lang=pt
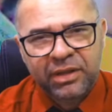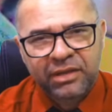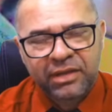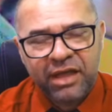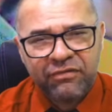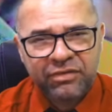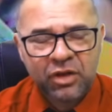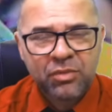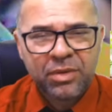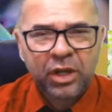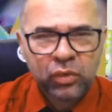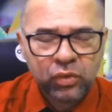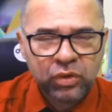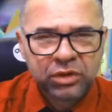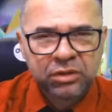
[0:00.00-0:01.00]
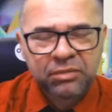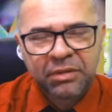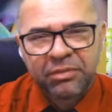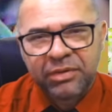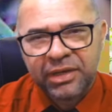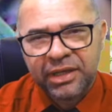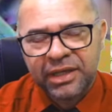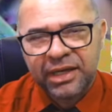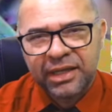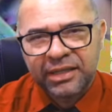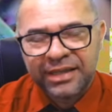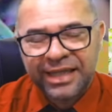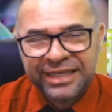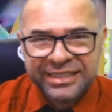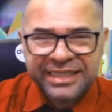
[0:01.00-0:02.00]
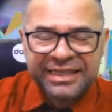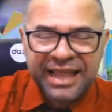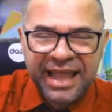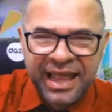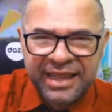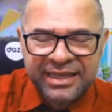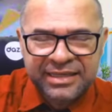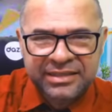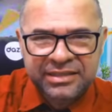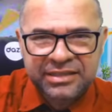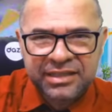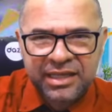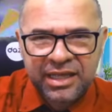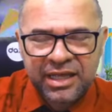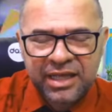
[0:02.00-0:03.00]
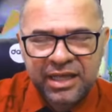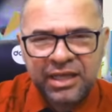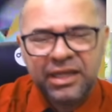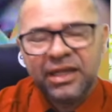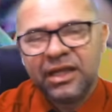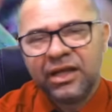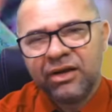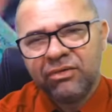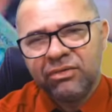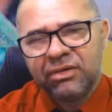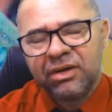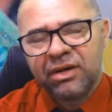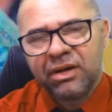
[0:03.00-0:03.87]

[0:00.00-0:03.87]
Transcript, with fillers: Deve ter uma luta, uma briga nas ideias e não